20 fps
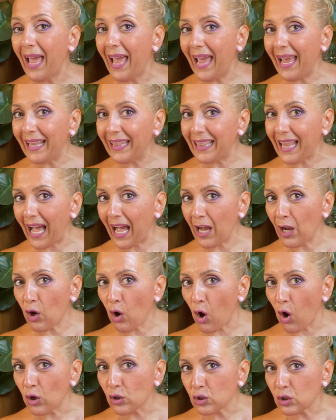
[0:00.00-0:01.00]
e da
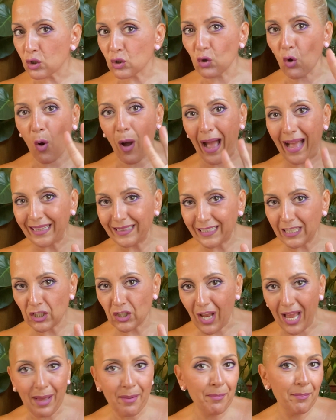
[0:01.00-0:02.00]
agosto a
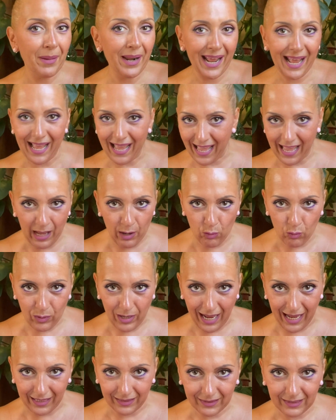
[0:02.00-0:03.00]
dicembre è
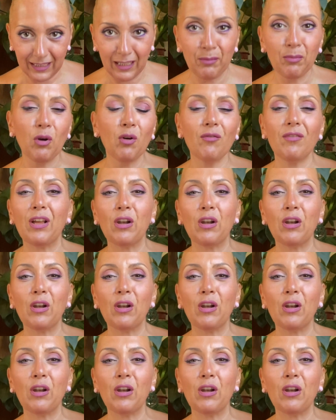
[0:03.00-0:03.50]
un attimo,